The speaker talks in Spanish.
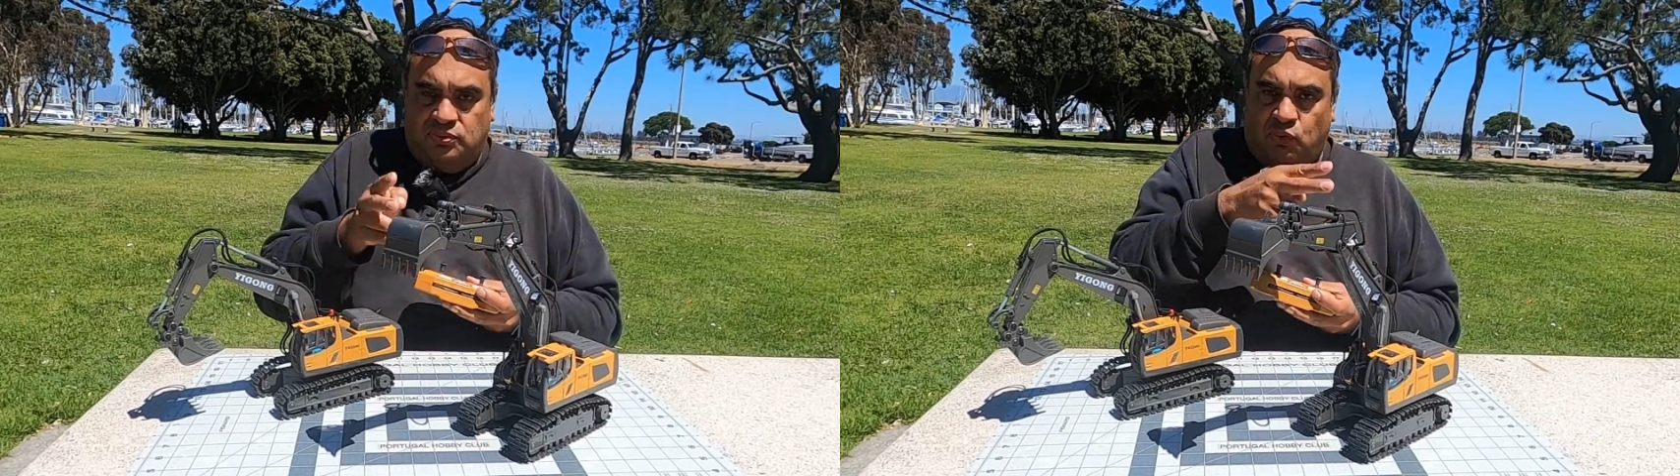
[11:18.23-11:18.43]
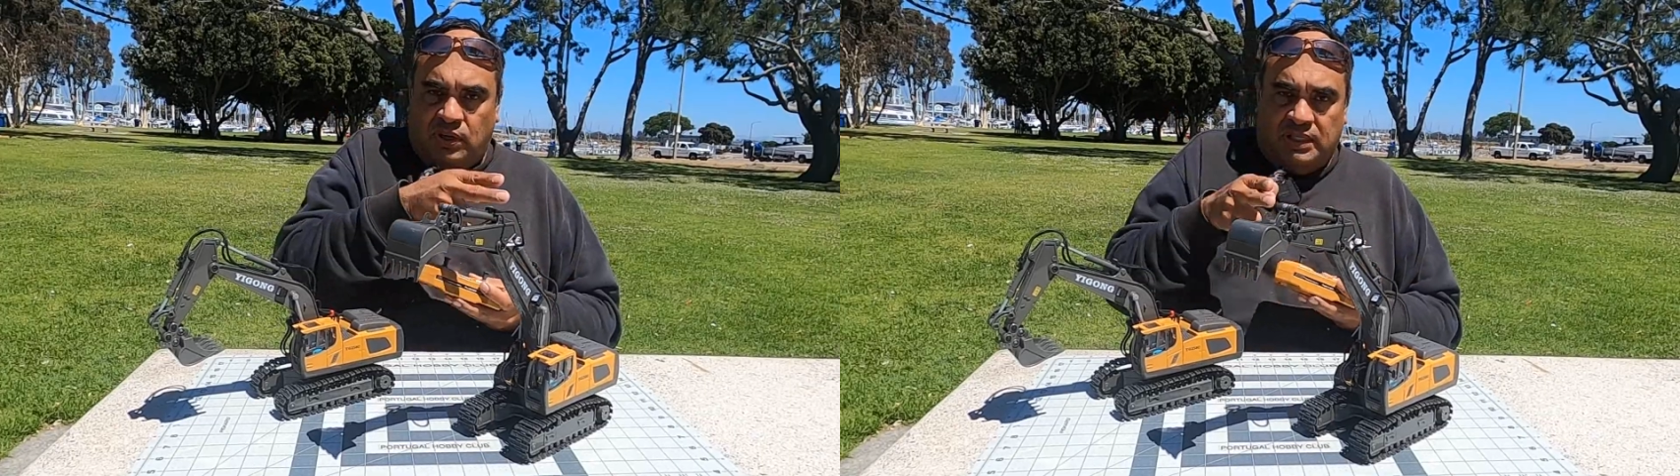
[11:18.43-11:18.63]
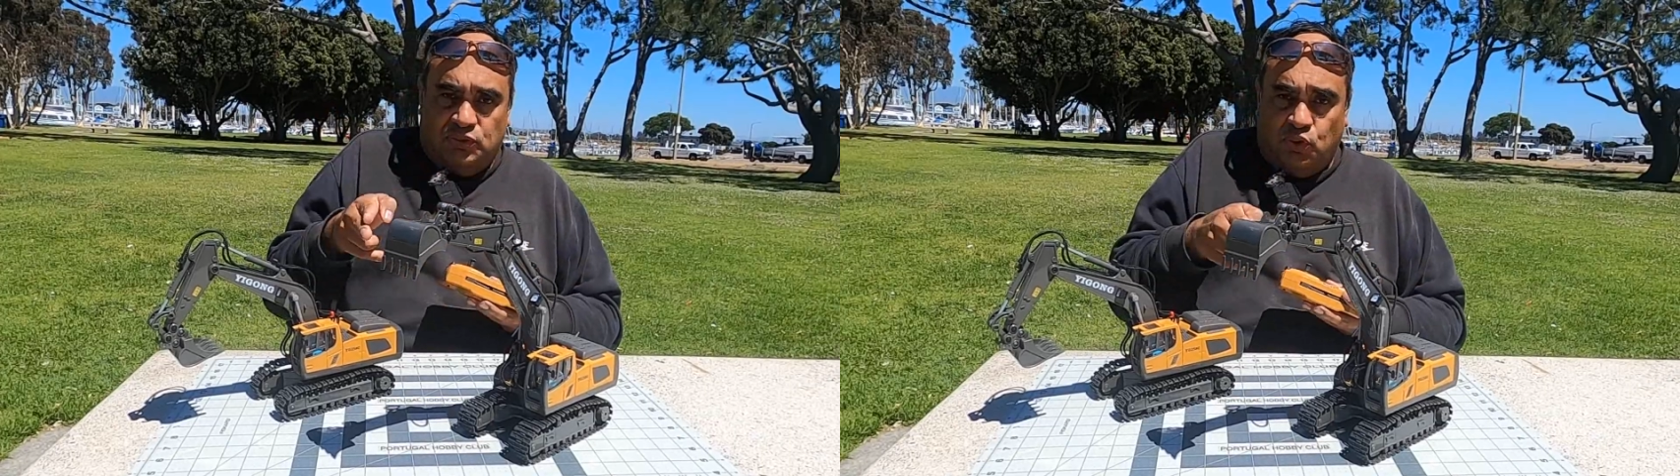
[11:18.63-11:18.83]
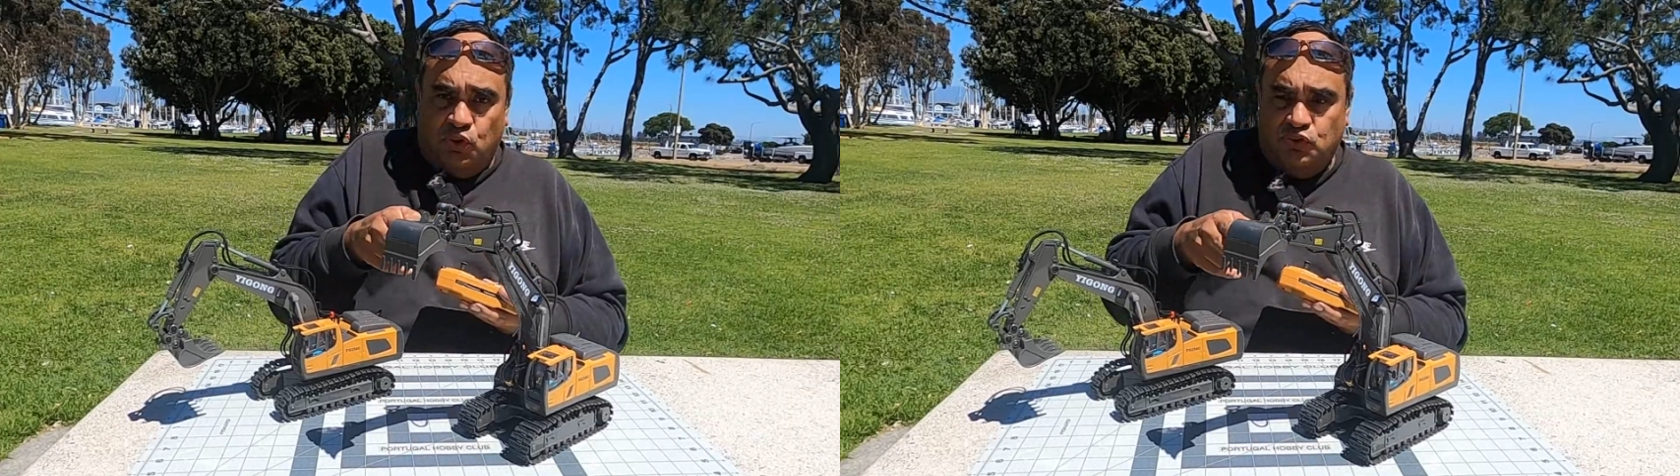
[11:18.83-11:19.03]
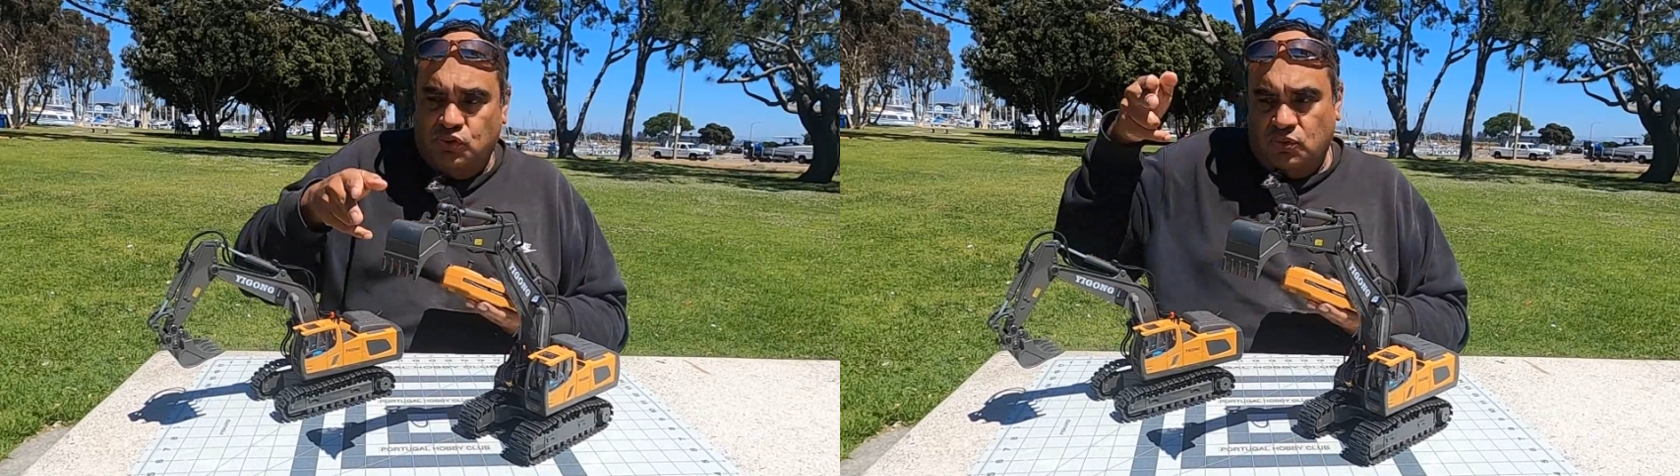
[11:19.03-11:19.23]
o las
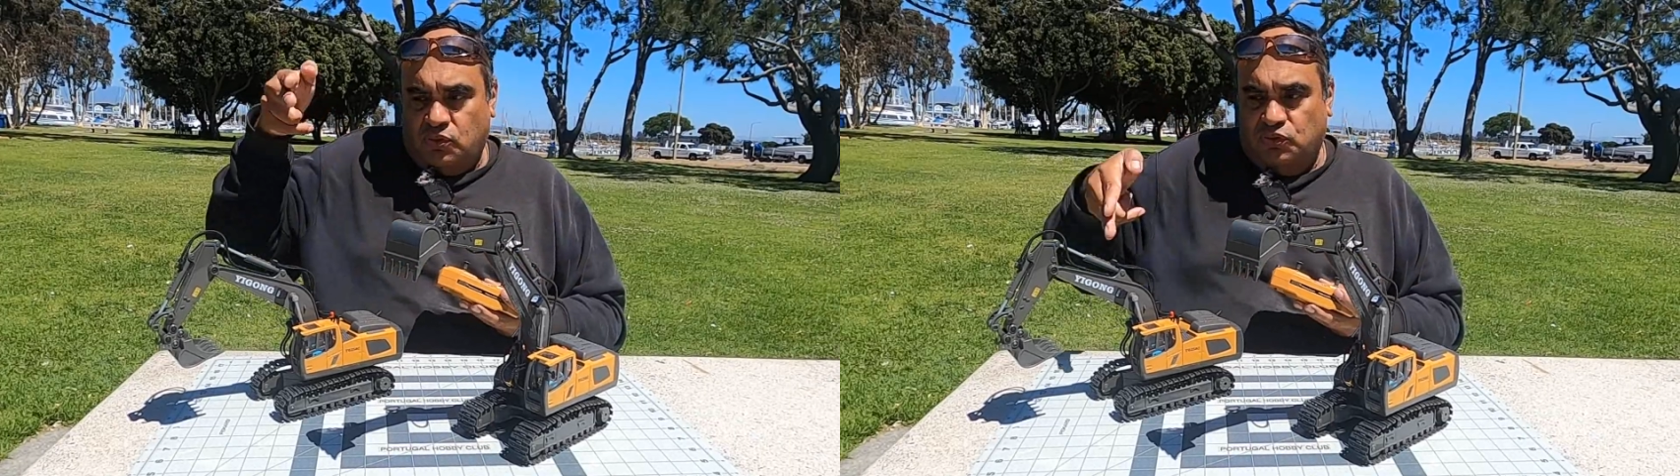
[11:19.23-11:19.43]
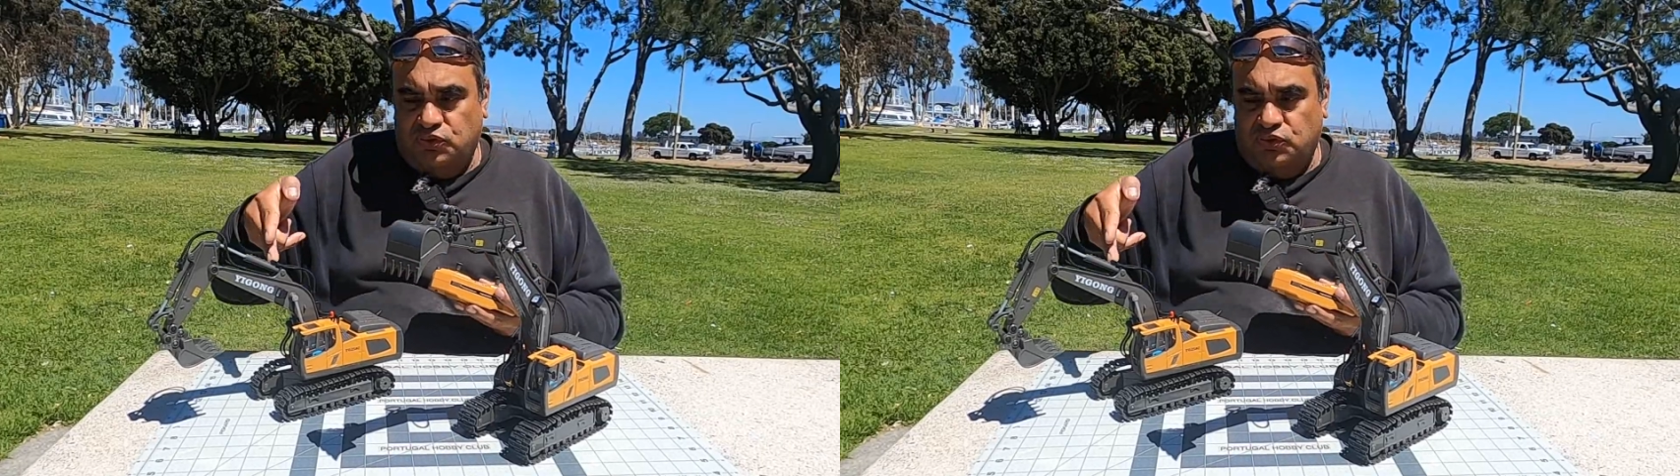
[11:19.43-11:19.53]
dos o